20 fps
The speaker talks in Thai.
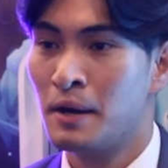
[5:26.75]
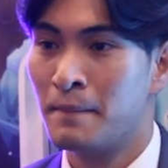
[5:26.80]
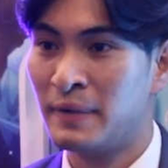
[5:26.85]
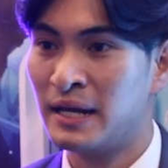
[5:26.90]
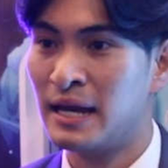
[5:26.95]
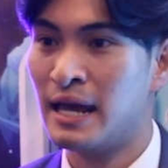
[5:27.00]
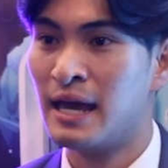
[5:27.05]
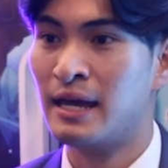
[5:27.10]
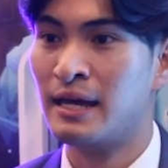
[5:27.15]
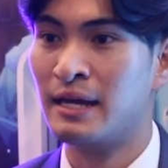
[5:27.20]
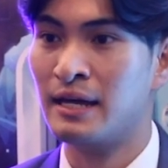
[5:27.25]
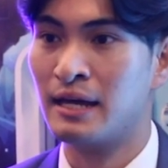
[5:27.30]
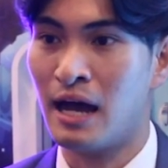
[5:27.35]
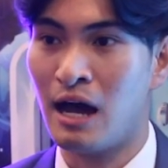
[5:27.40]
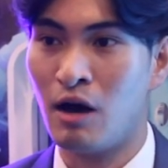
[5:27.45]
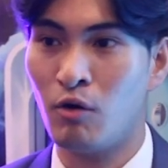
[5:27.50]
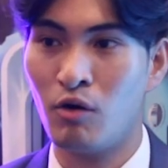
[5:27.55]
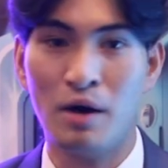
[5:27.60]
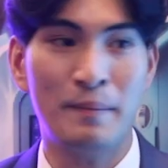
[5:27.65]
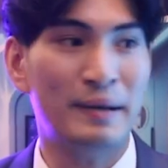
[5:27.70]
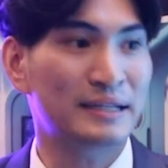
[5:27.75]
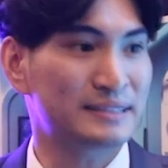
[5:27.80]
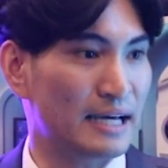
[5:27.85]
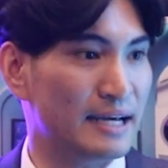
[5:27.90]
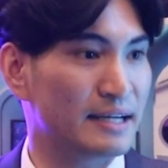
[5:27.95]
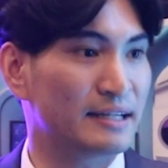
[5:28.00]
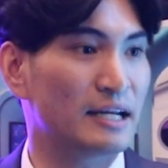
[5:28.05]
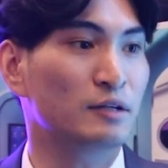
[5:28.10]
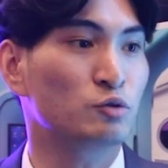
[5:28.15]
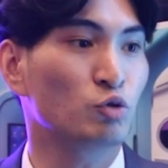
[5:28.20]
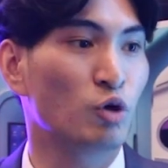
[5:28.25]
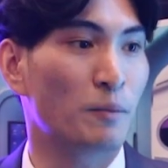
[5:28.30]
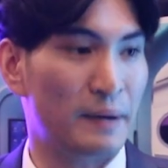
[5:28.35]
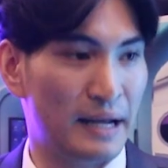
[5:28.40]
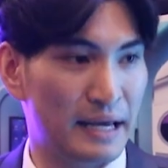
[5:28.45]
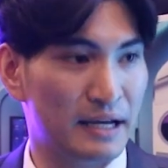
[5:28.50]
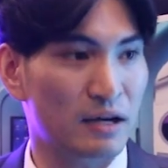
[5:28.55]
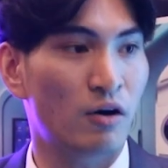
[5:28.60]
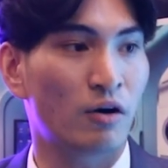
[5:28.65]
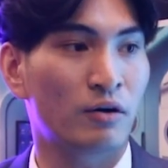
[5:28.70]
ไม่ได้เอาเข้ามาใส่ในตัวเพ
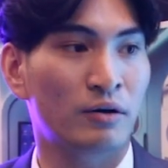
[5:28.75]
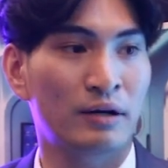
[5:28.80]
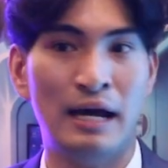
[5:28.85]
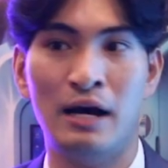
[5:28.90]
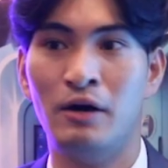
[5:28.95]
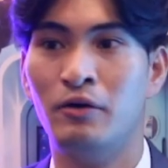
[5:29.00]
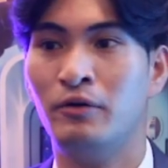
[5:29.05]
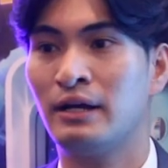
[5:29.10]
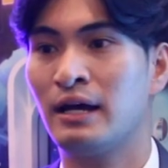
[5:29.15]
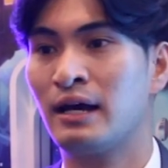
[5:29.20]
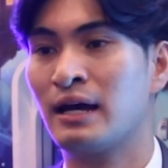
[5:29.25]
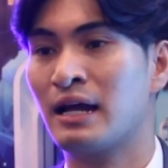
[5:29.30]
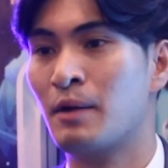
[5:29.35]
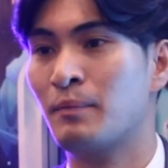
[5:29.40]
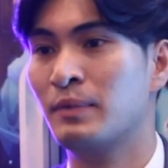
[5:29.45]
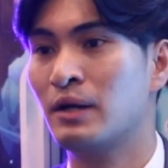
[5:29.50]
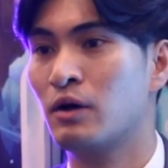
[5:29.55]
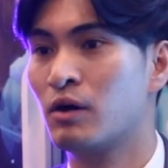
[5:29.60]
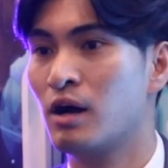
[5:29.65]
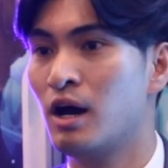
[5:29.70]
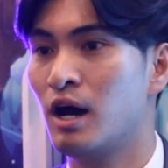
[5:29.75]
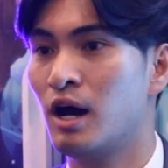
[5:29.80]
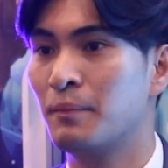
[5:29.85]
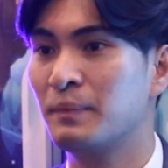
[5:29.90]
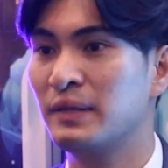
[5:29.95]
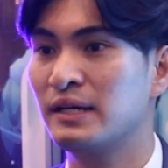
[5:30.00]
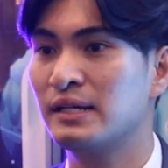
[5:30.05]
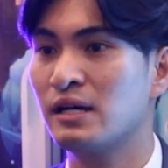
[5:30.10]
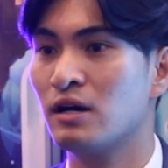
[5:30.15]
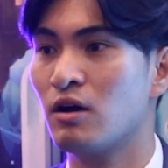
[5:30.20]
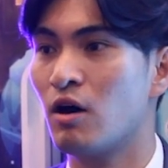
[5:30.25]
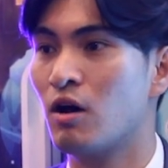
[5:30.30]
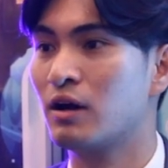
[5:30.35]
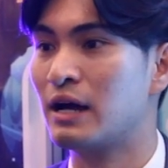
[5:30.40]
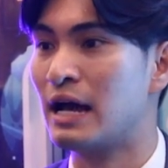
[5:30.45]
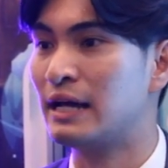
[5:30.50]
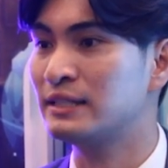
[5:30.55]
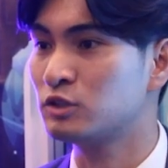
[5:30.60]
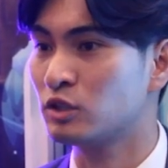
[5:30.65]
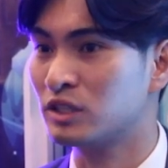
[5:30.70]
ลงของเรานะครับแล้วก็มีเรื่องของ
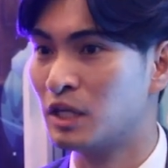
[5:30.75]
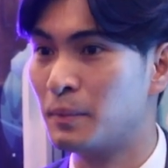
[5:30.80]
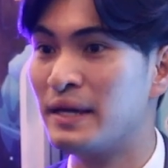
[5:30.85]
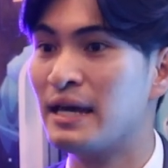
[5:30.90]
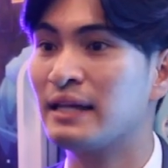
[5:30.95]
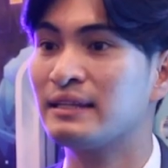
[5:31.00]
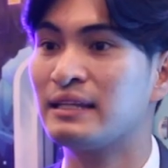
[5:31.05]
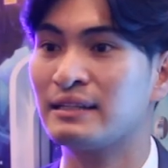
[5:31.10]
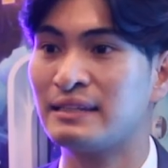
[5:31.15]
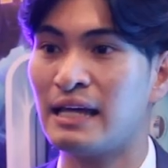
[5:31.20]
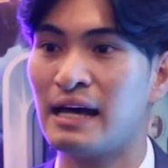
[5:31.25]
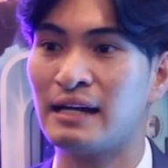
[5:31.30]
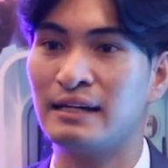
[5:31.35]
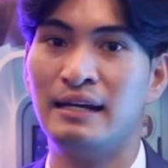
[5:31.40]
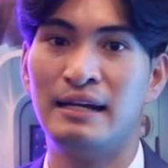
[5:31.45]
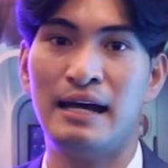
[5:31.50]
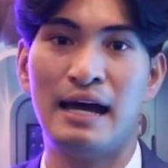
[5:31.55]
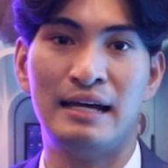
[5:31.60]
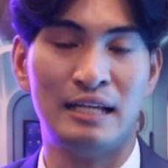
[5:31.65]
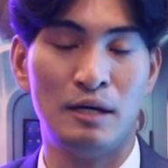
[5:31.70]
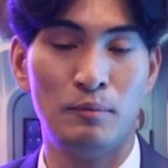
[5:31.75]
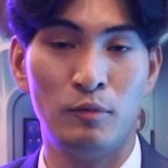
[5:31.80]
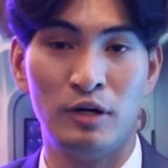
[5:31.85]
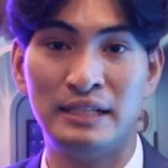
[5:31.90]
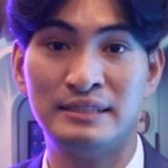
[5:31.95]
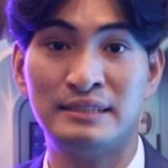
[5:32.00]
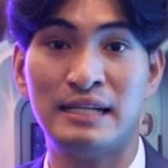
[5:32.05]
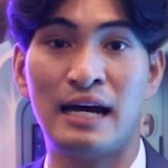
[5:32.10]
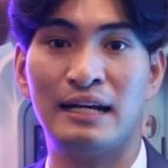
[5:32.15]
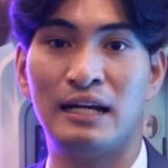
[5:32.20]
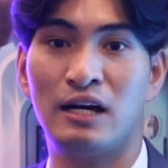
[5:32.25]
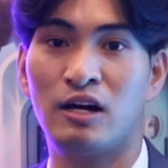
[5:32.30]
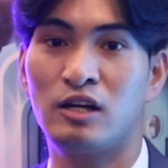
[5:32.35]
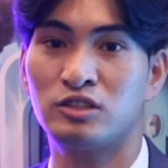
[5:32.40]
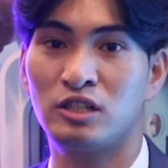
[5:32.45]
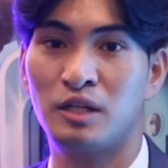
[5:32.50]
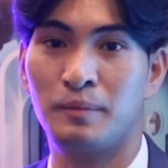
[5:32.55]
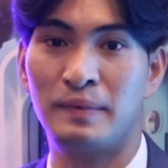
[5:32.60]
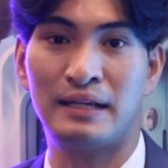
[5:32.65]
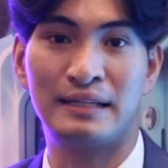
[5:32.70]
การจดทะเบียนต่างๆนานาทั้งบริษัทแล้วก็
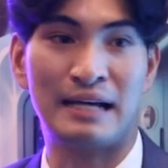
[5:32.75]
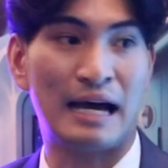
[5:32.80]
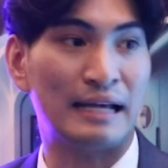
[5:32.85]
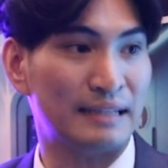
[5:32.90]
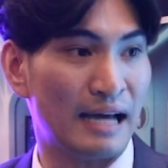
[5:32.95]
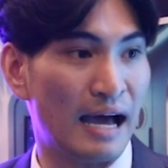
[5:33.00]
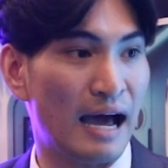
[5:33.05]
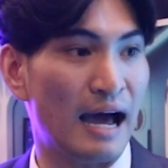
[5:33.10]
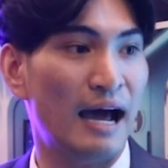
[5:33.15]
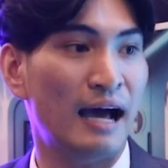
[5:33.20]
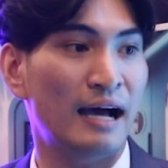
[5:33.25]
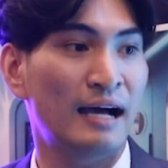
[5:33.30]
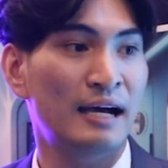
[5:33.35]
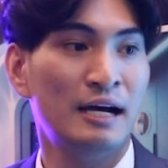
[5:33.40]
จดทะเบียนการค้า